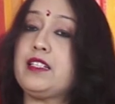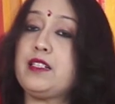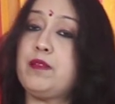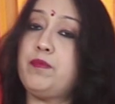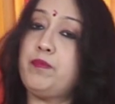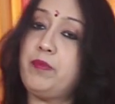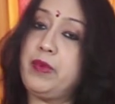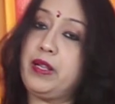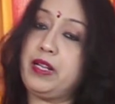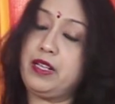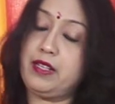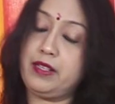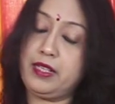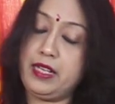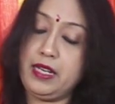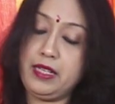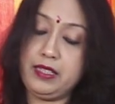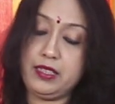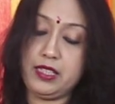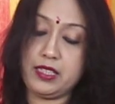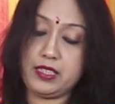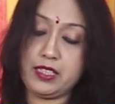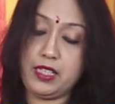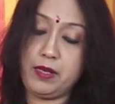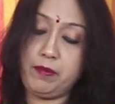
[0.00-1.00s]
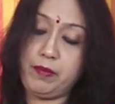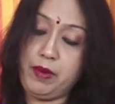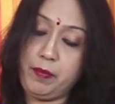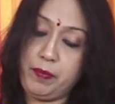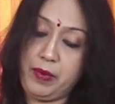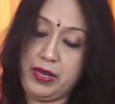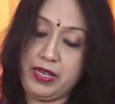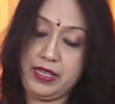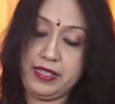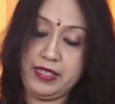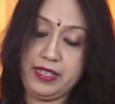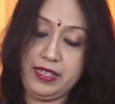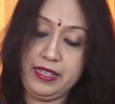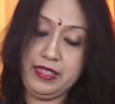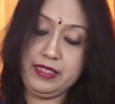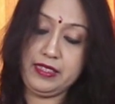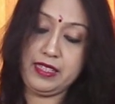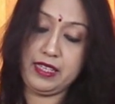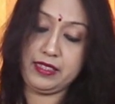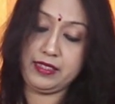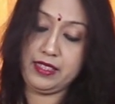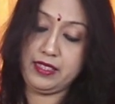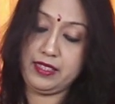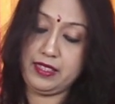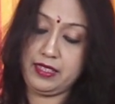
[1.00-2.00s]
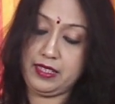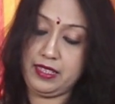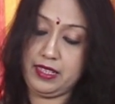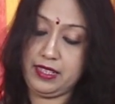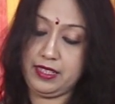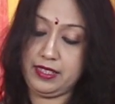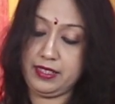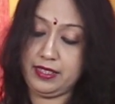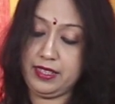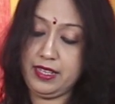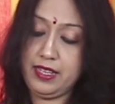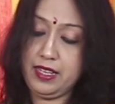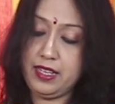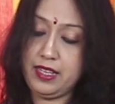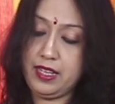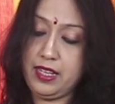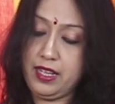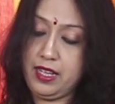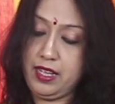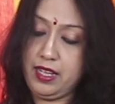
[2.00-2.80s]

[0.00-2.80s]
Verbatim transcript: आज हम पेंटिंग तसर में पेंटिंग ही ज़्यादा दिखाएंगे